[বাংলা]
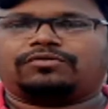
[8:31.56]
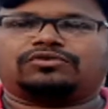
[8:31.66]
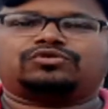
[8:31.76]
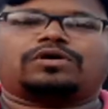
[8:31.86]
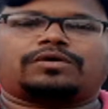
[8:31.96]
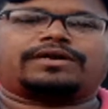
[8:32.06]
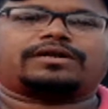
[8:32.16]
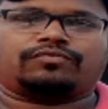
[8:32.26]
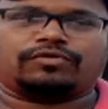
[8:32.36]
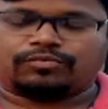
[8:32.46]
মতন মোটা হয়
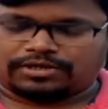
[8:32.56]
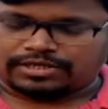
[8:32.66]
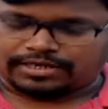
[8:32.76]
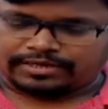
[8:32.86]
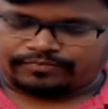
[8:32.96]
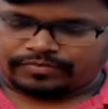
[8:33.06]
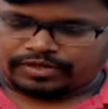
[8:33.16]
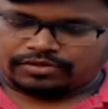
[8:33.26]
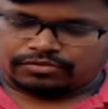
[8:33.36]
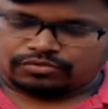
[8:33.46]
অঞ্চলে এগুলো জোয়ার
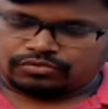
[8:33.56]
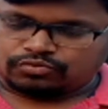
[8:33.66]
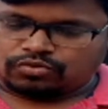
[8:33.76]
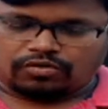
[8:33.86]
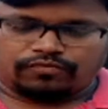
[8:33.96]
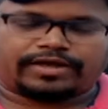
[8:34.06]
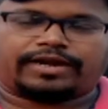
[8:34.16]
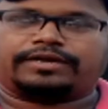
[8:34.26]
ভাটা ফুল বলে থাকে